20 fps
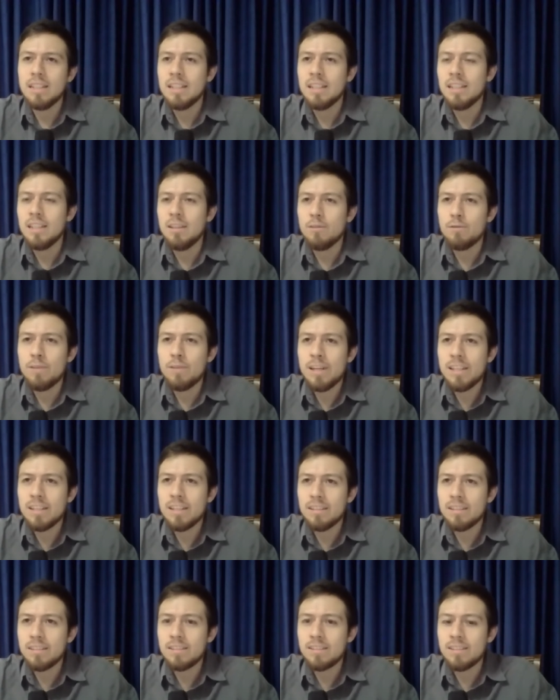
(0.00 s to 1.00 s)
eh,
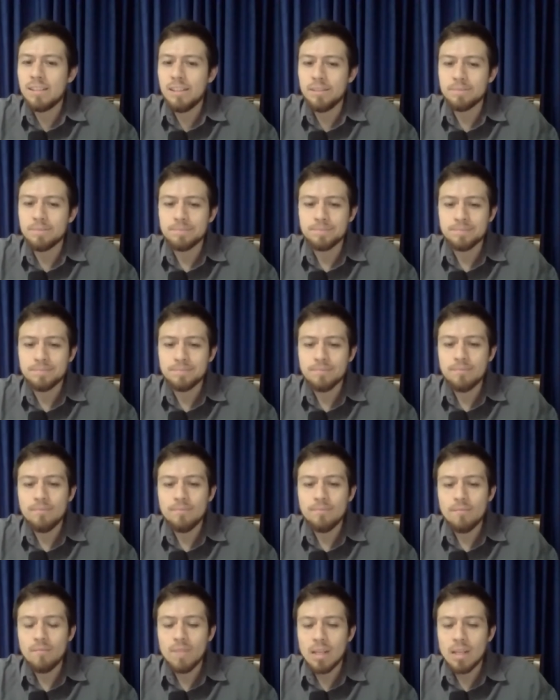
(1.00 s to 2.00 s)
Vayetse,
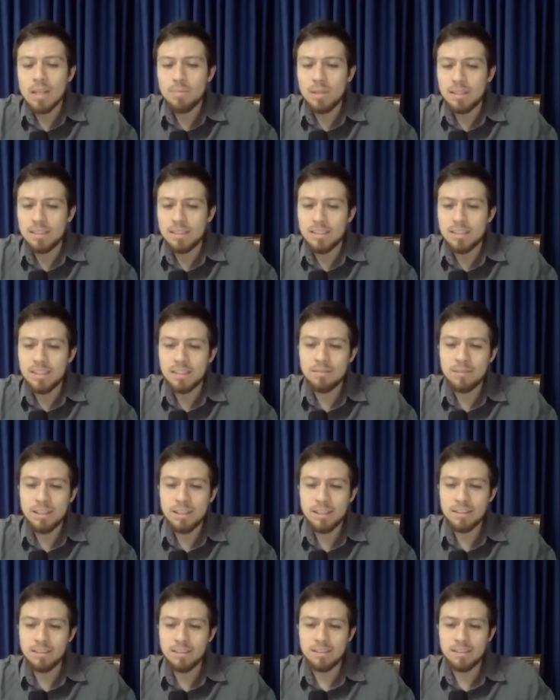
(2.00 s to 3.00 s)
para Chat
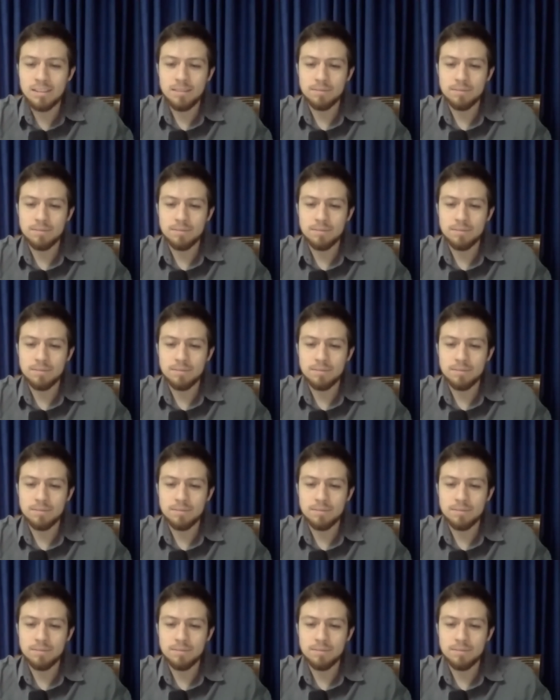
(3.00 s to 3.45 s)
Vayetse.